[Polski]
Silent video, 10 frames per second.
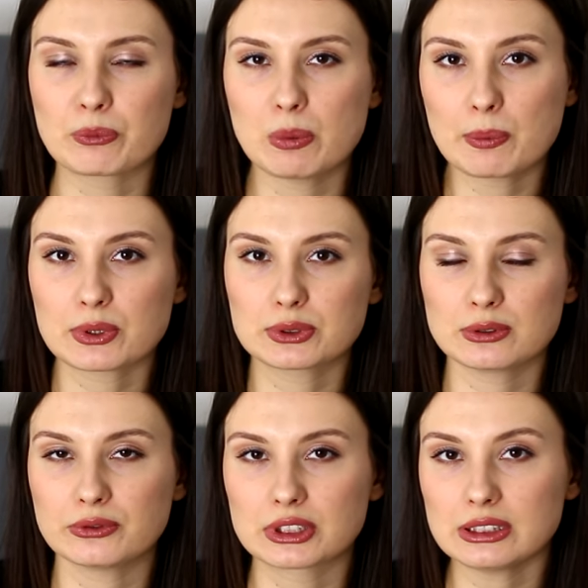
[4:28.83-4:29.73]
bo po
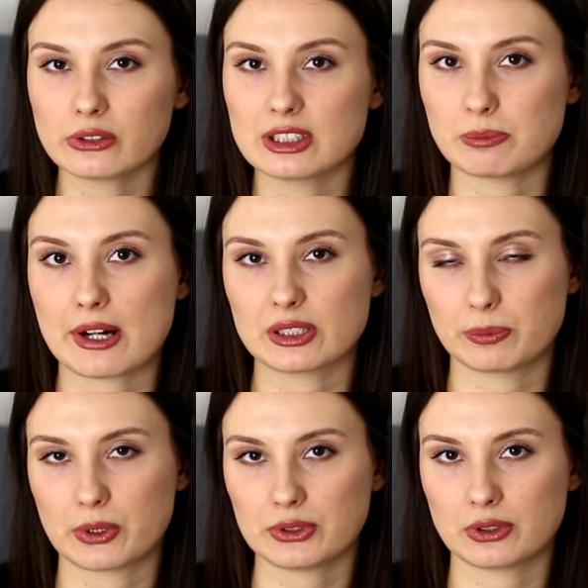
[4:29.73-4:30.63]
prostu wszystko jest bardzo
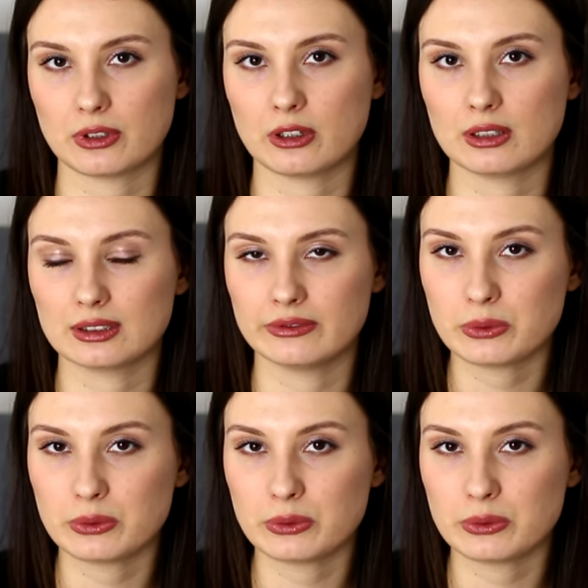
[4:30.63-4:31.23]
prosto y,